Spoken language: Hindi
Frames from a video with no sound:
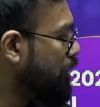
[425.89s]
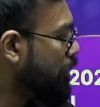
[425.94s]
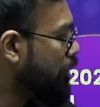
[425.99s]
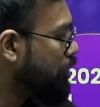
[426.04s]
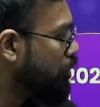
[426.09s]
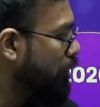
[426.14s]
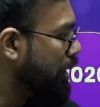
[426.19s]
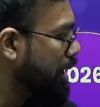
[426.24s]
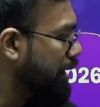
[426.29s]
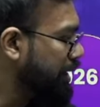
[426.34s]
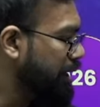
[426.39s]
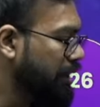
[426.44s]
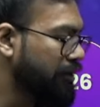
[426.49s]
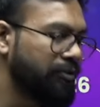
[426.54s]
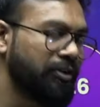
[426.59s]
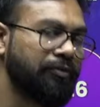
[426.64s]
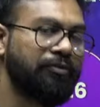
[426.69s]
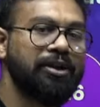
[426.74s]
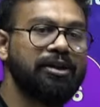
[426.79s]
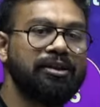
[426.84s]
तो अगेन
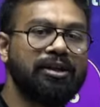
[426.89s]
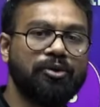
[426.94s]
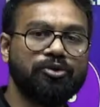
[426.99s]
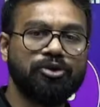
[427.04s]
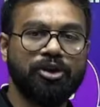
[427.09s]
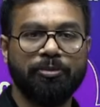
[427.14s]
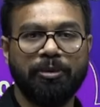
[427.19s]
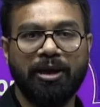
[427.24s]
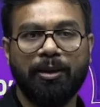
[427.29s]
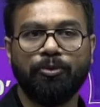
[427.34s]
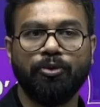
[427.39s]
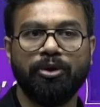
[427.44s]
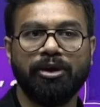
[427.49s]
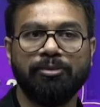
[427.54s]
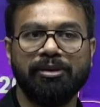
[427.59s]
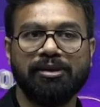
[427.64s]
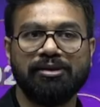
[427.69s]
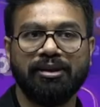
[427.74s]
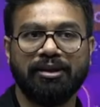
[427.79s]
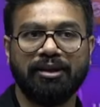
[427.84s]
15,000 में आपको ये
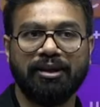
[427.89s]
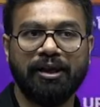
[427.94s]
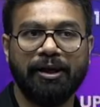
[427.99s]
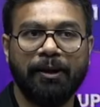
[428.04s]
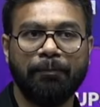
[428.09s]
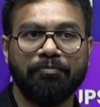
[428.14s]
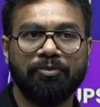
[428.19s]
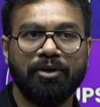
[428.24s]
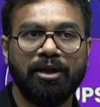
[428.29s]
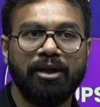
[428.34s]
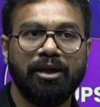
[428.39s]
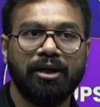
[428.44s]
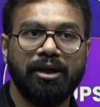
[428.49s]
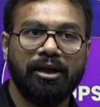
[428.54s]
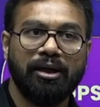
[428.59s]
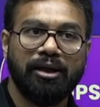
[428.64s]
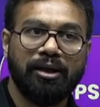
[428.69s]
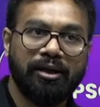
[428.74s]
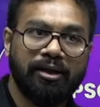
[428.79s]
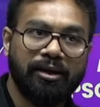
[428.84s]
मिल सकता है
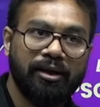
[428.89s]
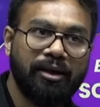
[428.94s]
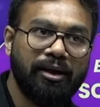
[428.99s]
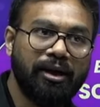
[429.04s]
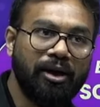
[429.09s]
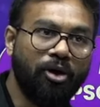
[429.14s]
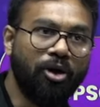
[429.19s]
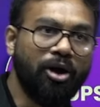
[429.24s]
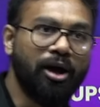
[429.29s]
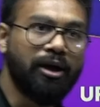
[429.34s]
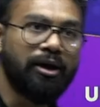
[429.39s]
और